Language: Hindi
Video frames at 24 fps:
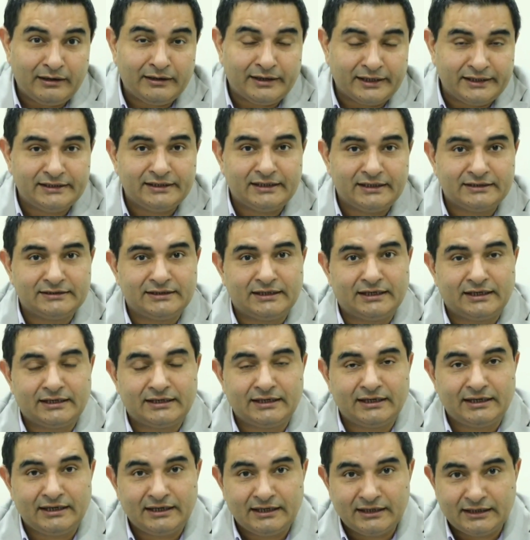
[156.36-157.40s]
कड़ी नज़र
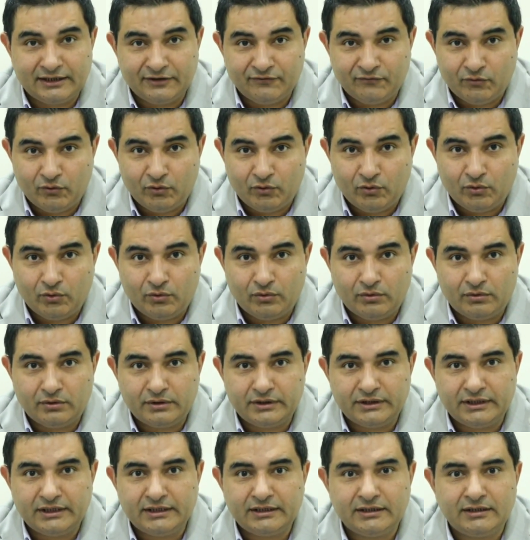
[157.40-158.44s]
रखें कि वो
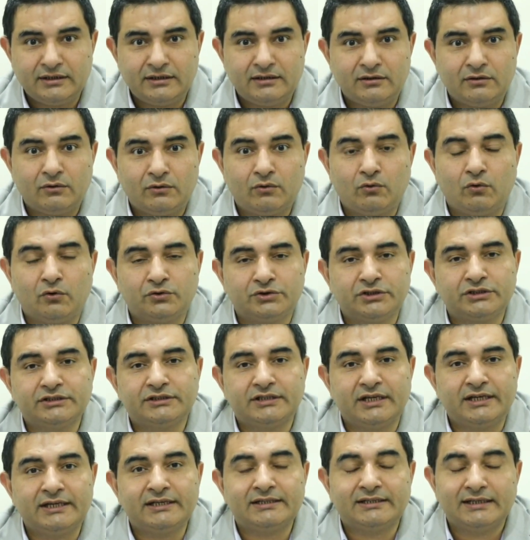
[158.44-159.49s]
यानी कोशिश
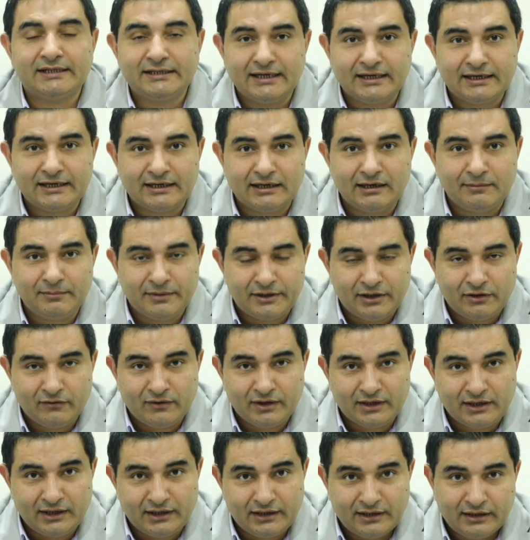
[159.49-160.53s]
करें कि घर का बना हुआ
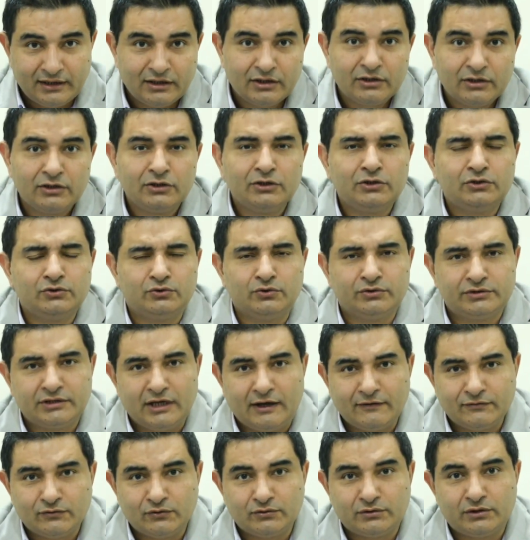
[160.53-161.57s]
खाना जो
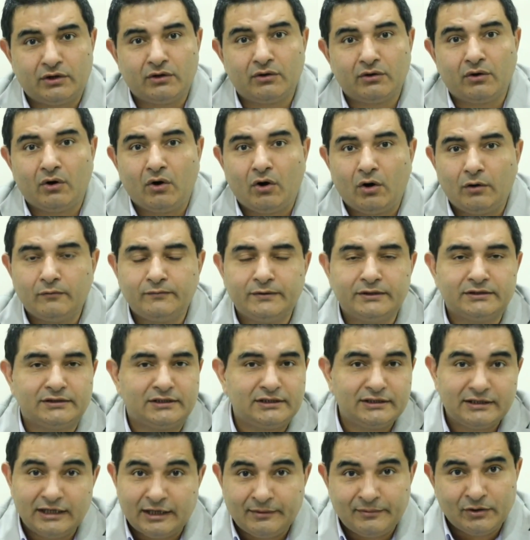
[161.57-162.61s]
साफ़ सुथरा होगा
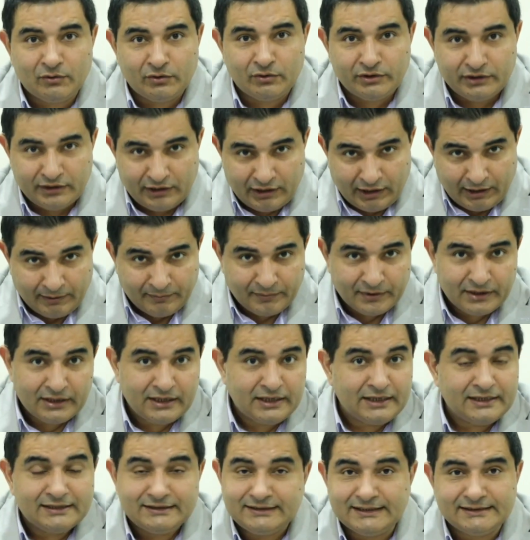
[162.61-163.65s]
ऑब्वियसली घर में कोई ख़राब
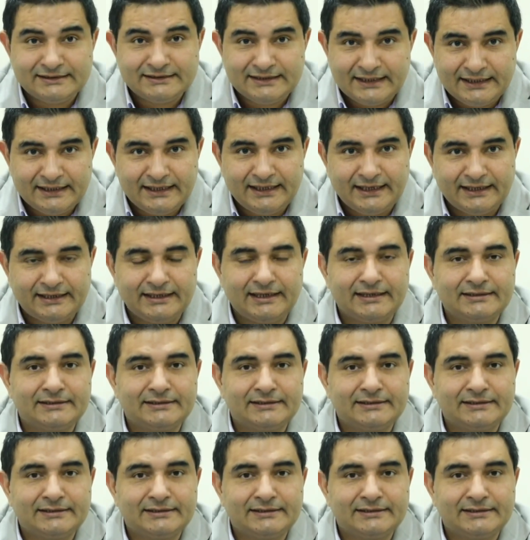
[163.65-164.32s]
चीज़ नहीं लेके